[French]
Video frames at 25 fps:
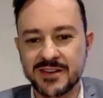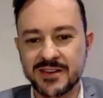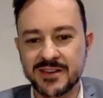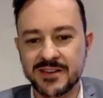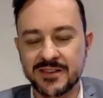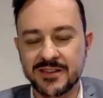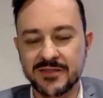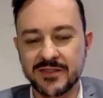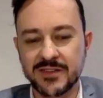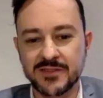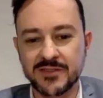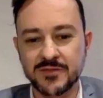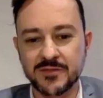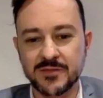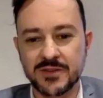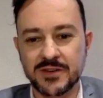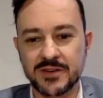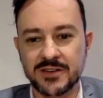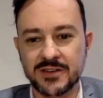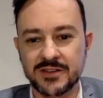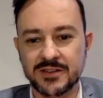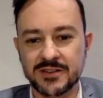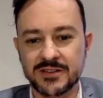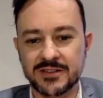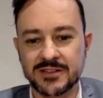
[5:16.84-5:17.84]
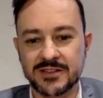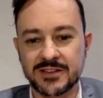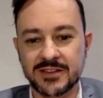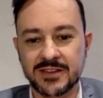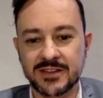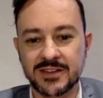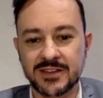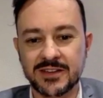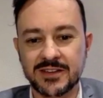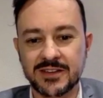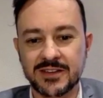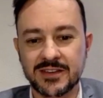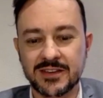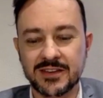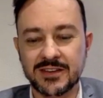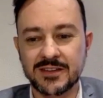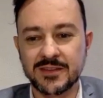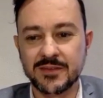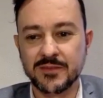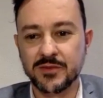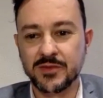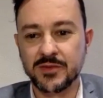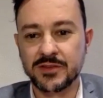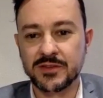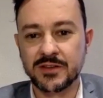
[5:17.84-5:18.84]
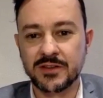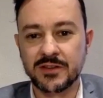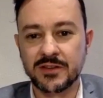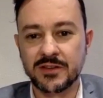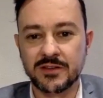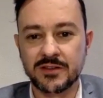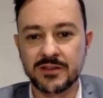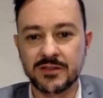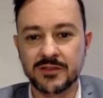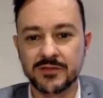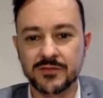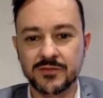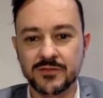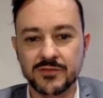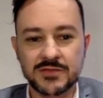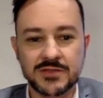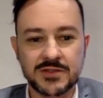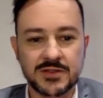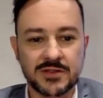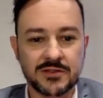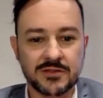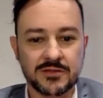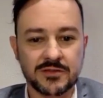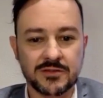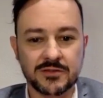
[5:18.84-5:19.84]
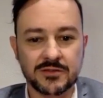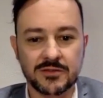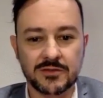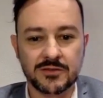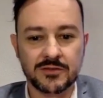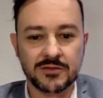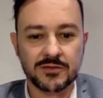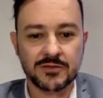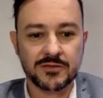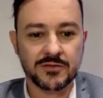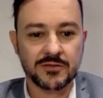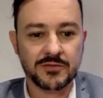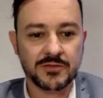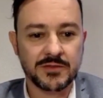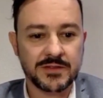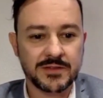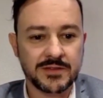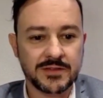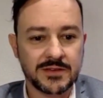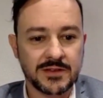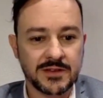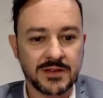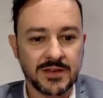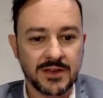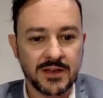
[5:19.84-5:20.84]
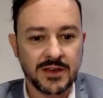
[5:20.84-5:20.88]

effectivement, euh, très très important euh, sujet que, celui-ci.